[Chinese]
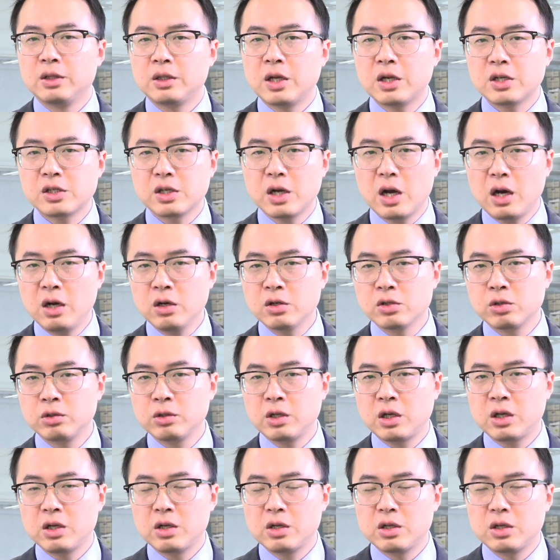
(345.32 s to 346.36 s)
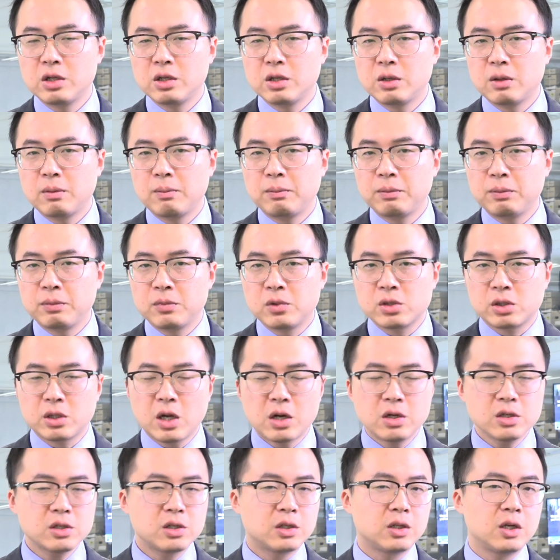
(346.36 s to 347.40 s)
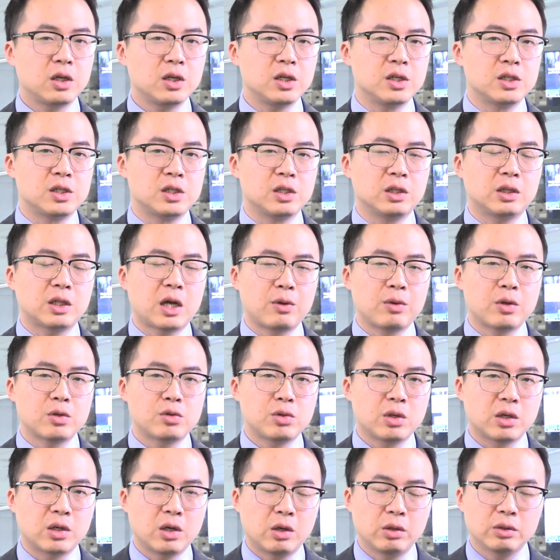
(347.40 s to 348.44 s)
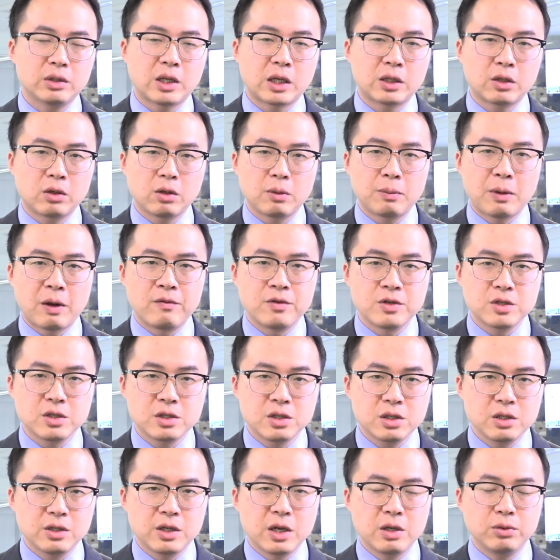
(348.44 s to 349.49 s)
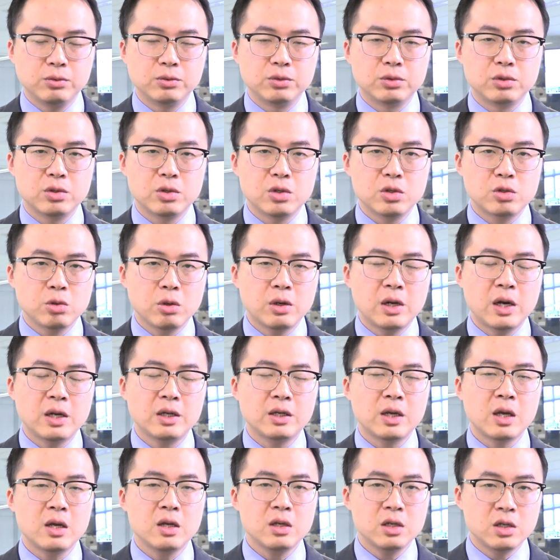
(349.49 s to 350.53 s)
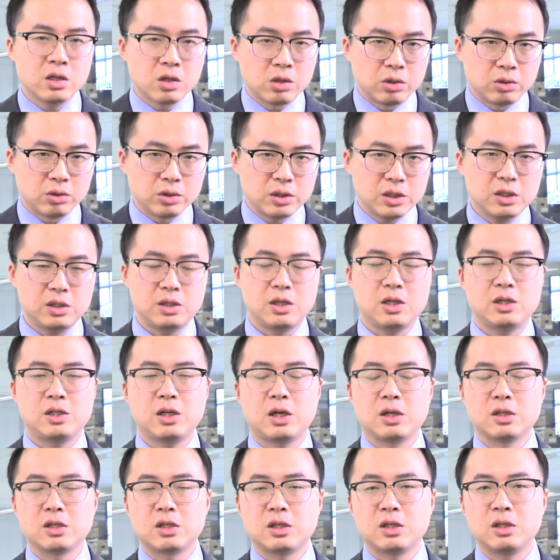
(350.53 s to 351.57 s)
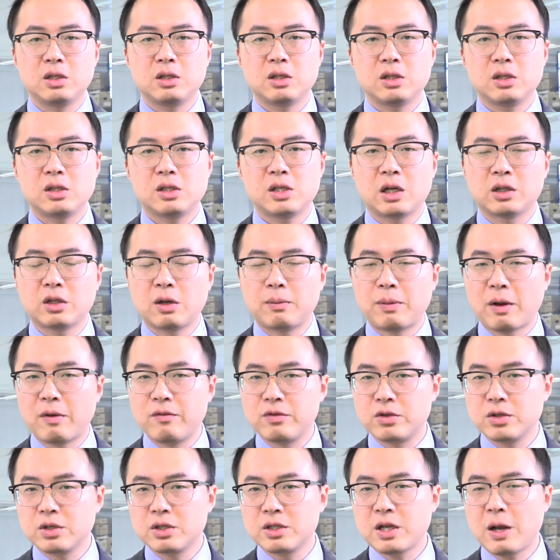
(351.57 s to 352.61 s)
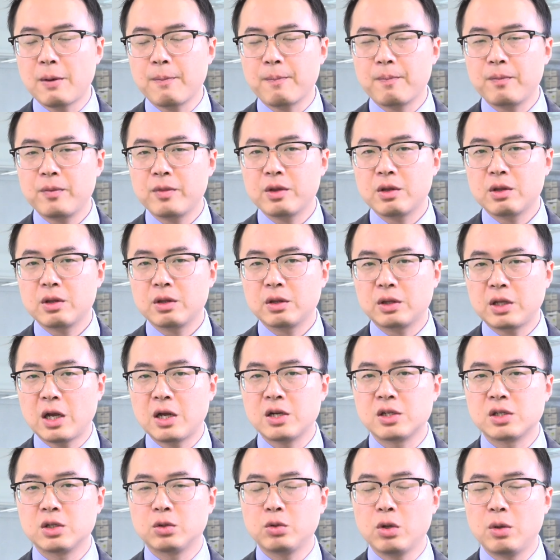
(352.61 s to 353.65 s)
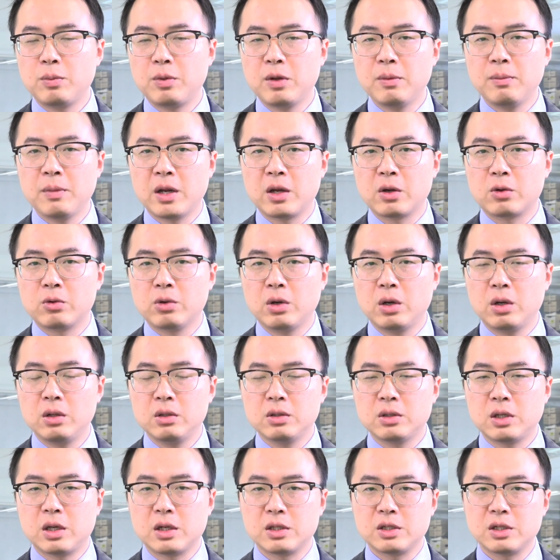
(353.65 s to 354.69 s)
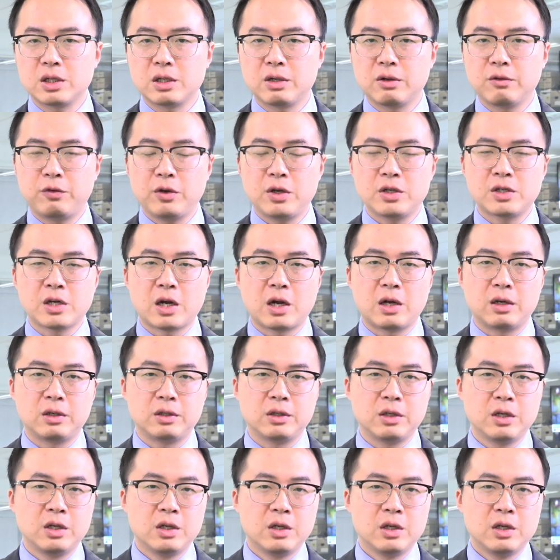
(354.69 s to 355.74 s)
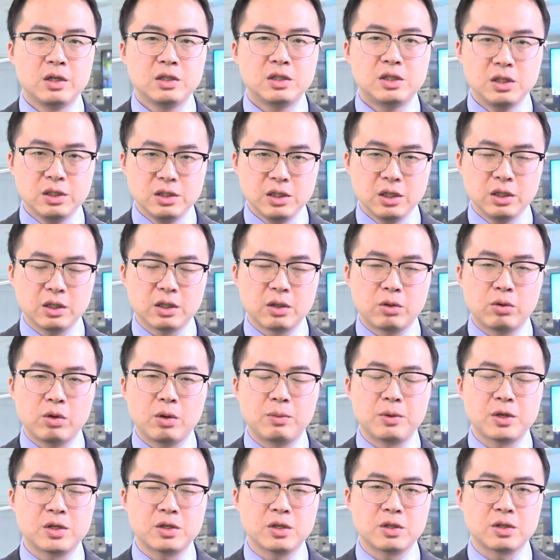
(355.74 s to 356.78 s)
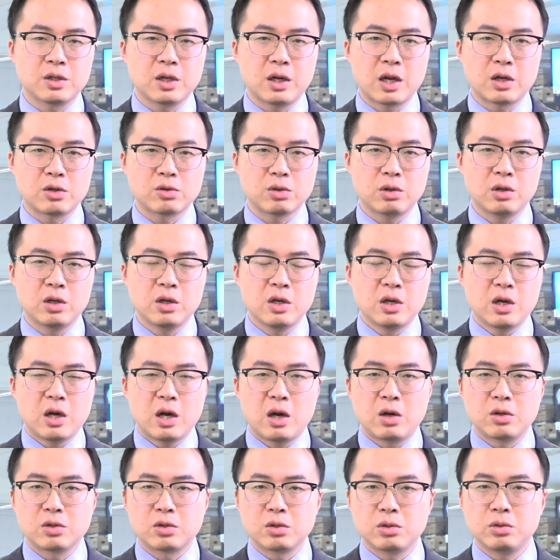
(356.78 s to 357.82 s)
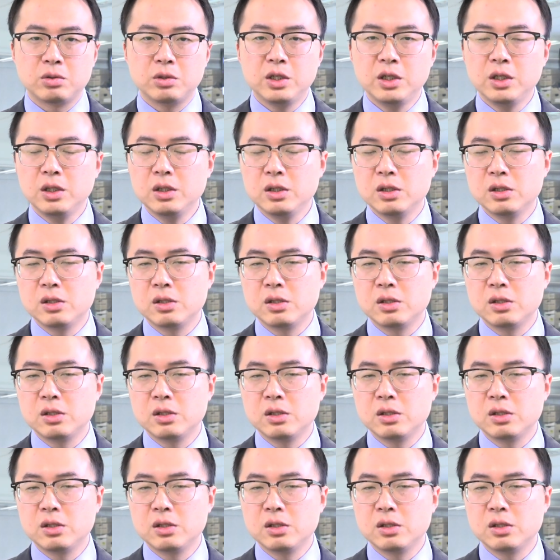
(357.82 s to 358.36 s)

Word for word: 但是澳洲呢，当时的利息大约最高达到了百分之四点五，虽然也有一些降息降到百分之三，但是对比美国啊这个非常激进的货币政策来说，澳洲一